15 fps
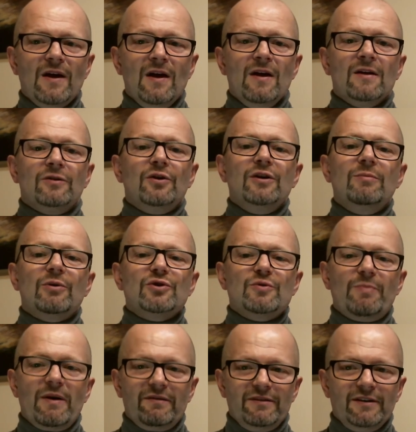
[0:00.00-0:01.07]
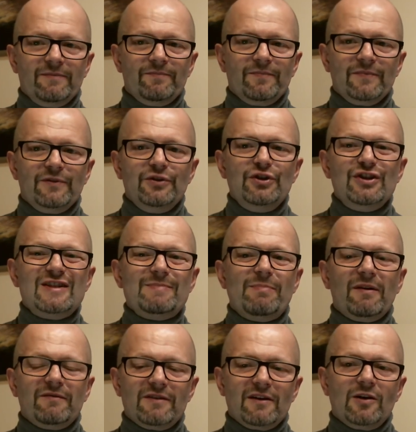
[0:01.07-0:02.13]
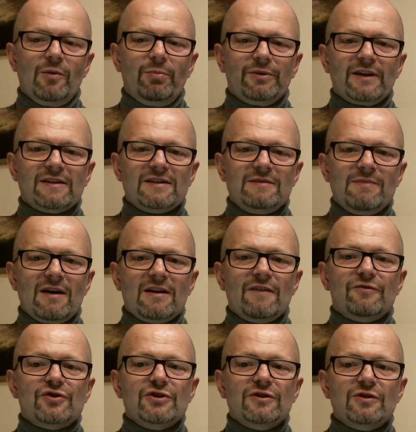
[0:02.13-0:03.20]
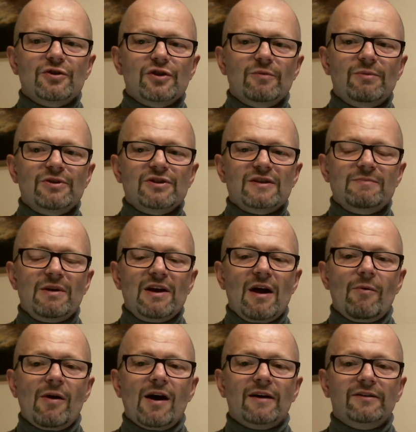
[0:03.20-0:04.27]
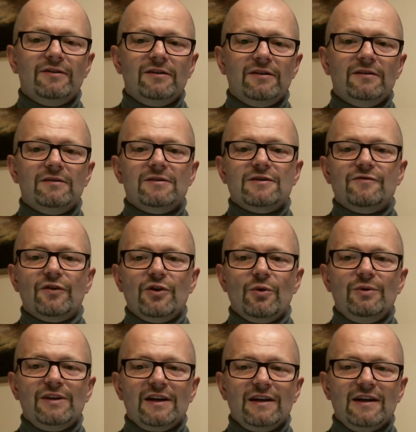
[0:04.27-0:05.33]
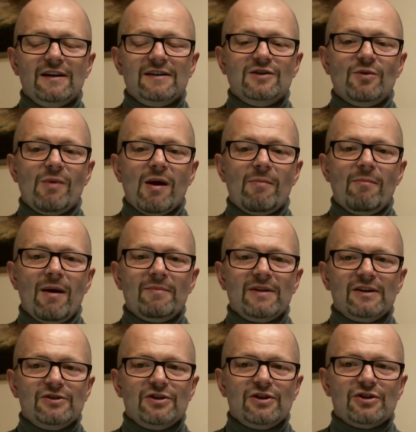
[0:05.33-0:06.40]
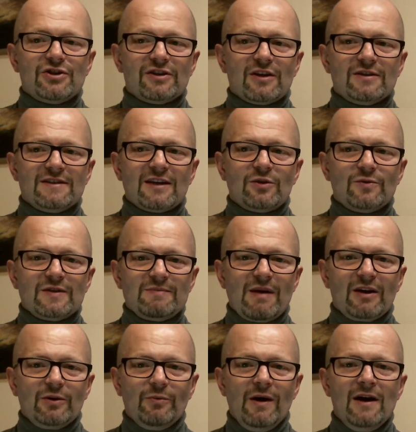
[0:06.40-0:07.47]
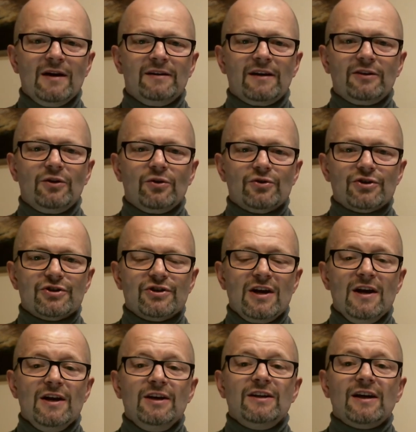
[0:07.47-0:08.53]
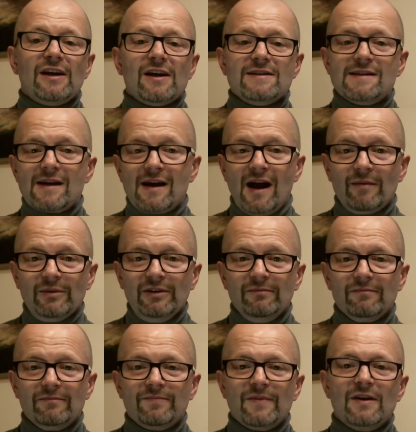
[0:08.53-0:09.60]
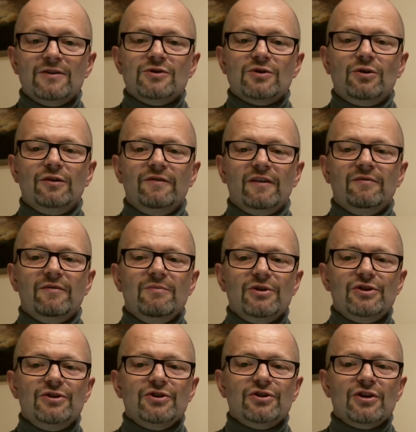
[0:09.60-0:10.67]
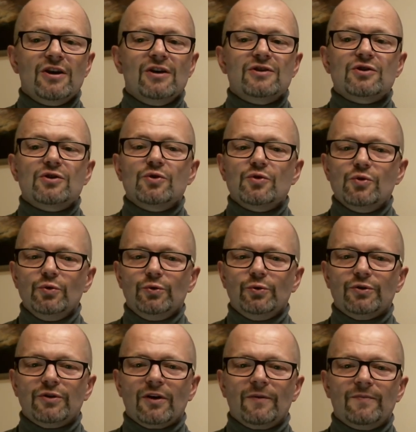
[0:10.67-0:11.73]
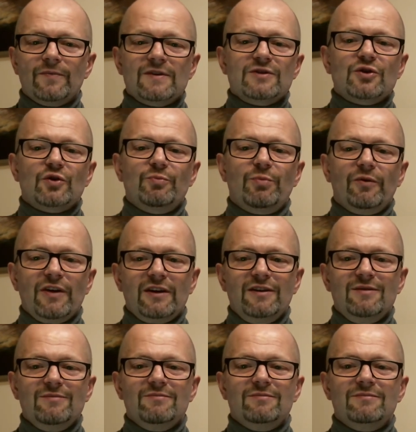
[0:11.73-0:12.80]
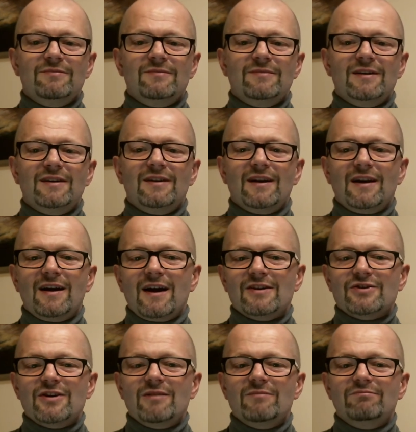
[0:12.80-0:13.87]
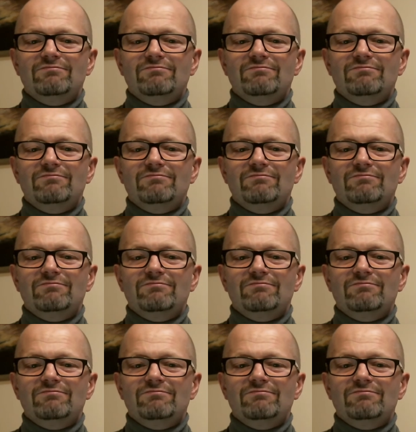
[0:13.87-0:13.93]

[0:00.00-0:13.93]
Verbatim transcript: No i bądź pewny, nic pewnego ponad zmianę, wszystko się będzie zmieniało, a ty swoją inteligencją mam nadzieję, że ta, za tą zmianą nadążysz. I tak jak z lekami, cokolwiek wymyślisz, skonsultuj to z odpowiednim lekarzem,